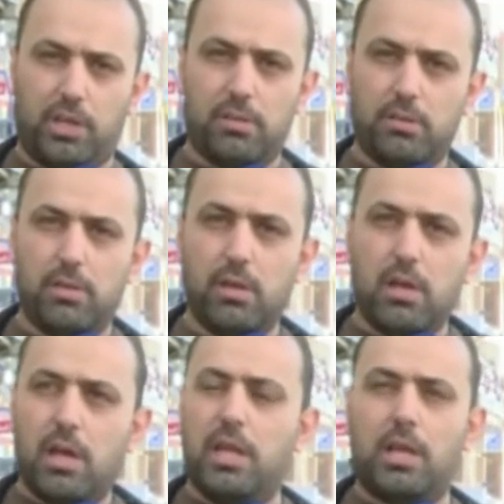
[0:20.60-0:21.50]
شيء
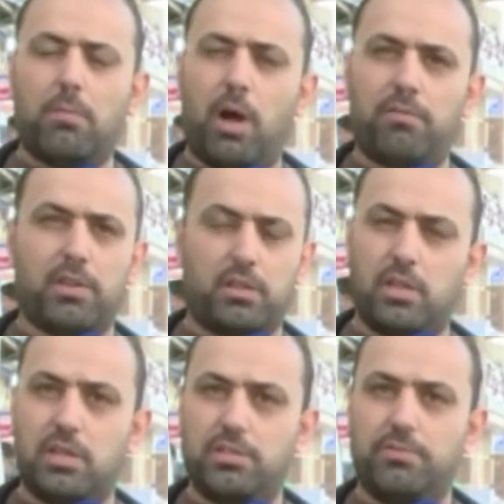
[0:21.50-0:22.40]
احنا
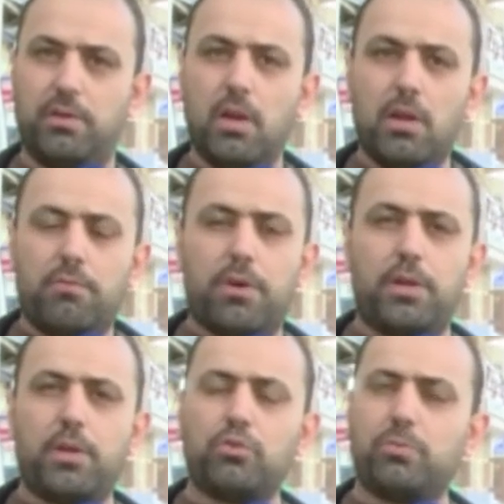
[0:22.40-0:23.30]
كمحافظه النجف
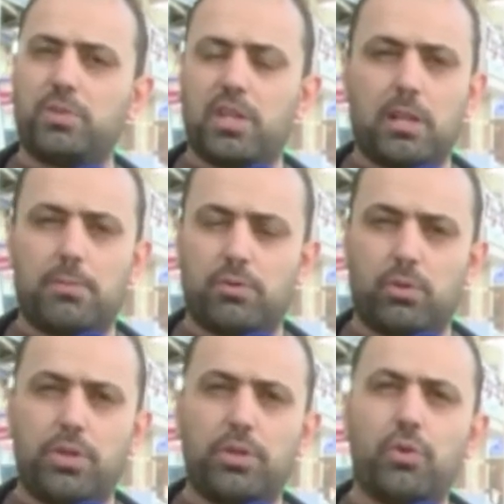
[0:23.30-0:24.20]
فنرجو من الساده
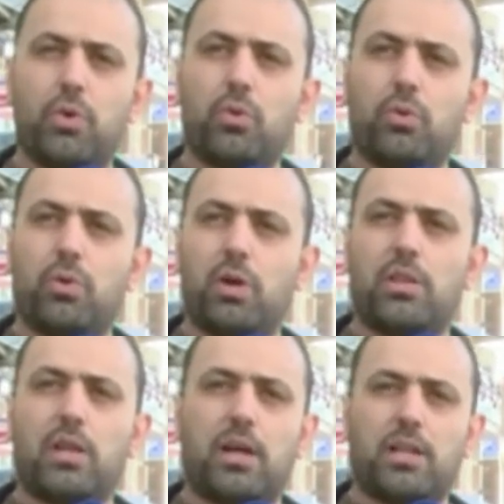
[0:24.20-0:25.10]
المسؤولين انه
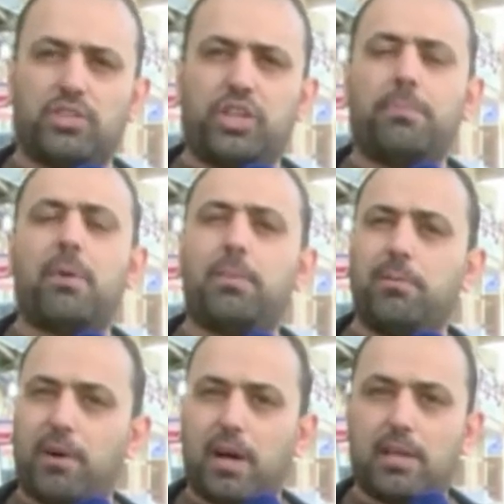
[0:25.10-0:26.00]
اذا شيء ما
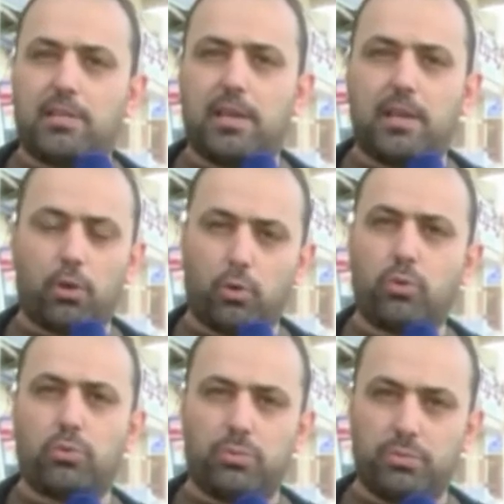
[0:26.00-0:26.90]
به فائده
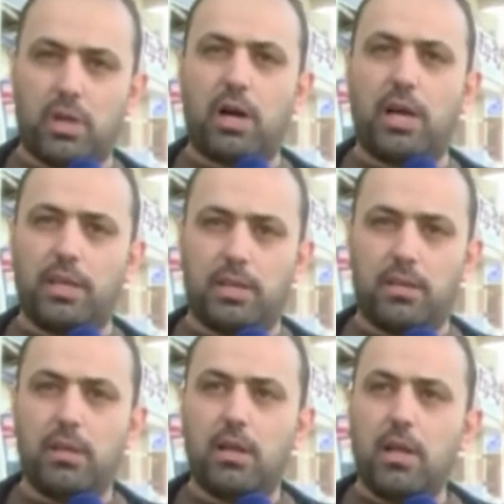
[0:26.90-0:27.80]
يلغوه
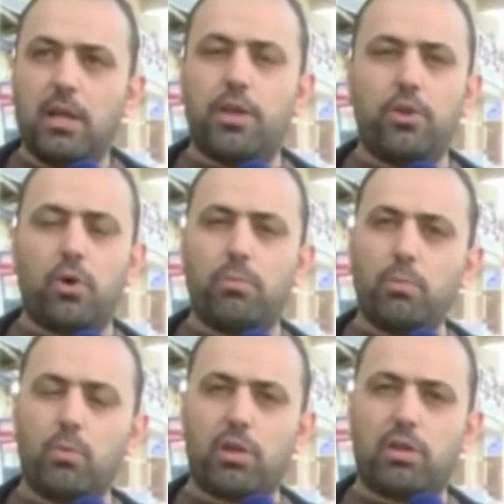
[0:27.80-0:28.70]
نهائيا لانه
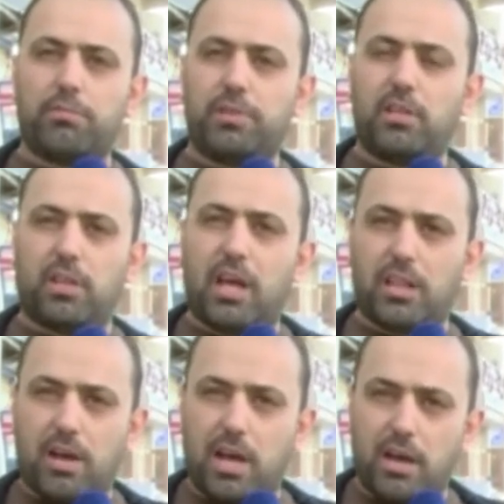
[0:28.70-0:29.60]
مو موظف دا
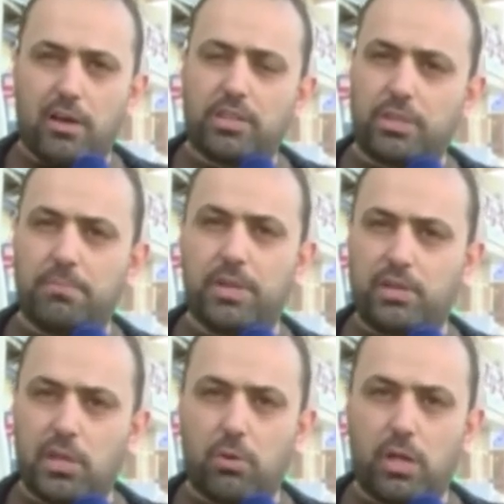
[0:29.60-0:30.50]
يتقاضى راتب
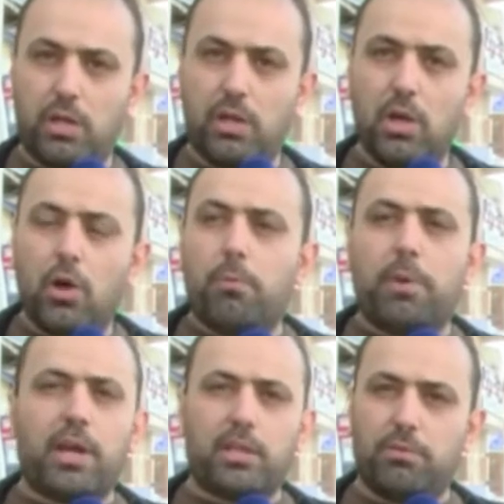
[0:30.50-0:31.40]
من الدوله
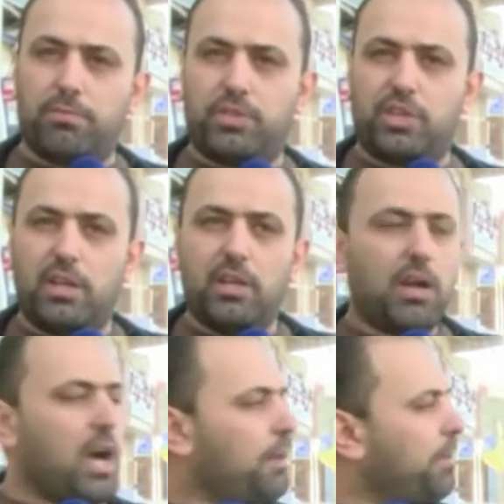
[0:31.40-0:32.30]
وما يقدم فد شيء
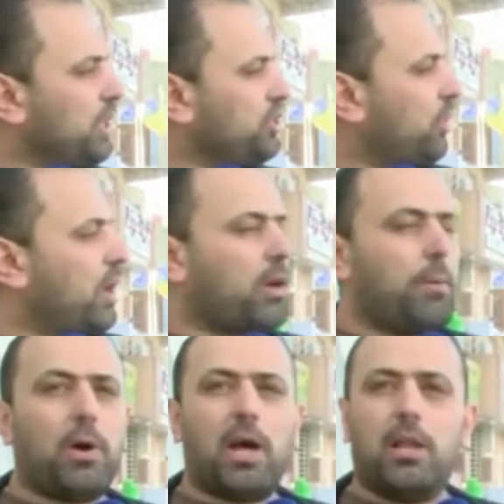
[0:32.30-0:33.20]
هاك باع
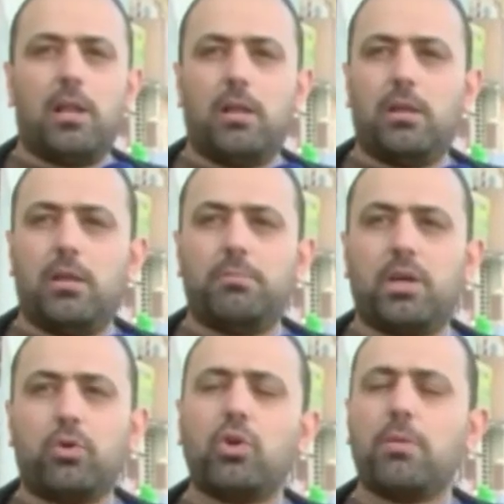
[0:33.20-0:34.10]
الشوارع باع
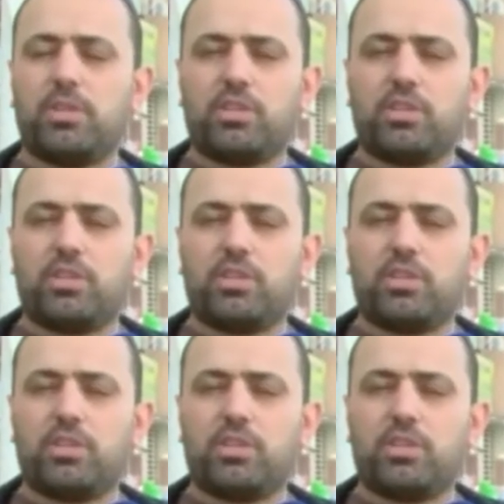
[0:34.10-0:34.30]
كل